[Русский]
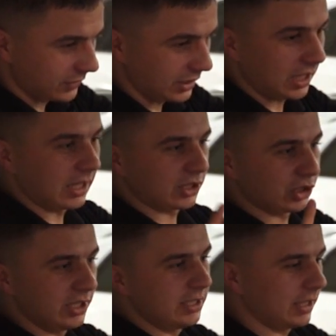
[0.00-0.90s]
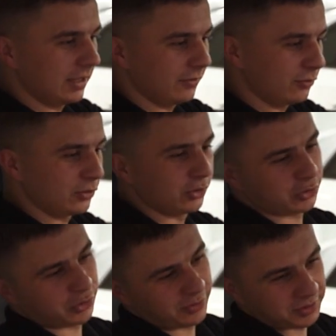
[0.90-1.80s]
на шильдике все,
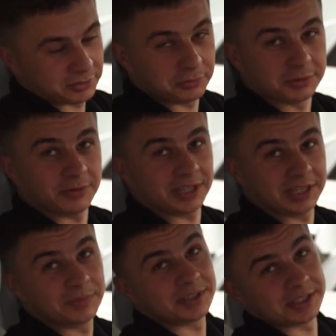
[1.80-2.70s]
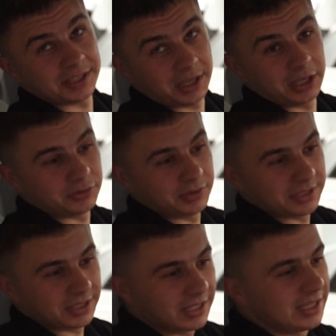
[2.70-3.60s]
что связано с Volkswagen,
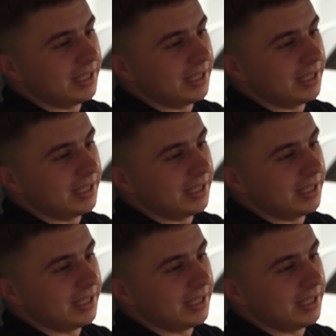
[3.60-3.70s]
заканчивается.